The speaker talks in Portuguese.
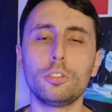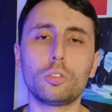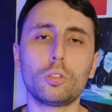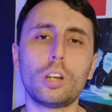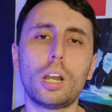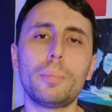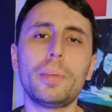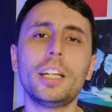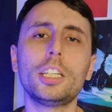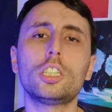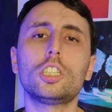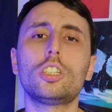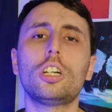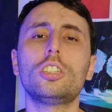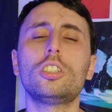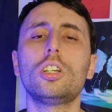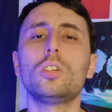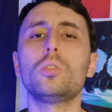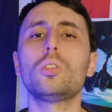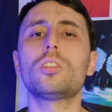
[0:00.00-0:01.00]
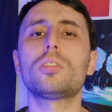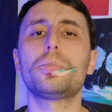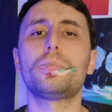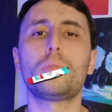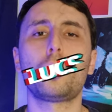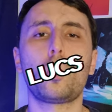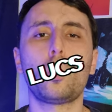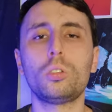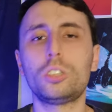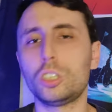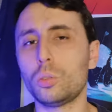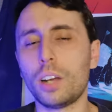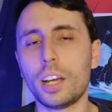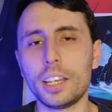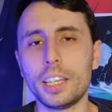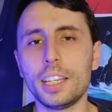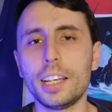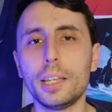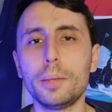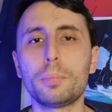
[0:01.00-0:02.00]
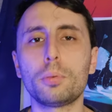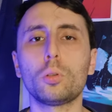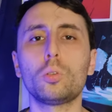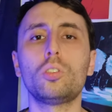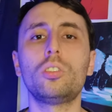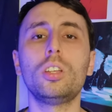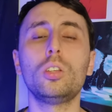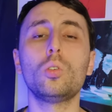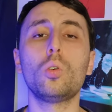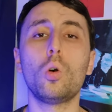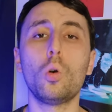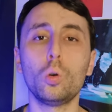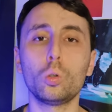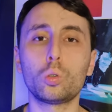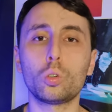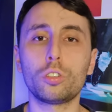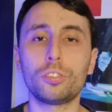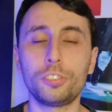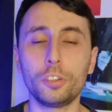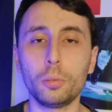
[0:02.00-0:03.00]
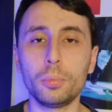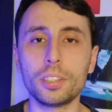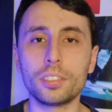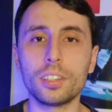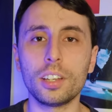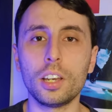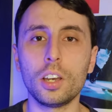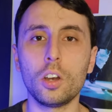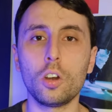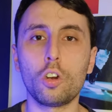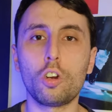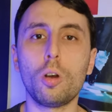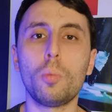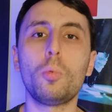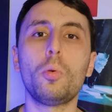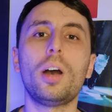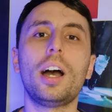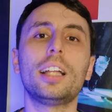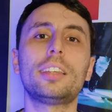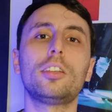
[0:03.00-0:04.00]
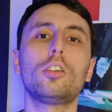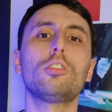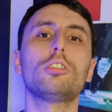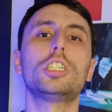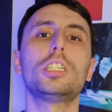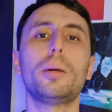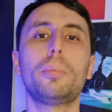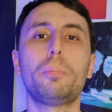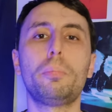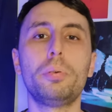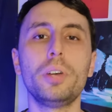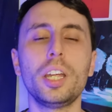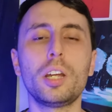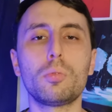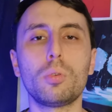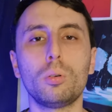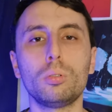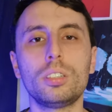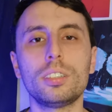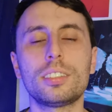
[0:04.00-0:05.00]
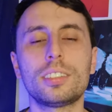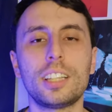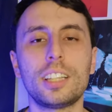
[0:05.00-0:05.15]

Futuramente, George Lucas continuaria aí produzindo outros filmes, como a trilogia prequel de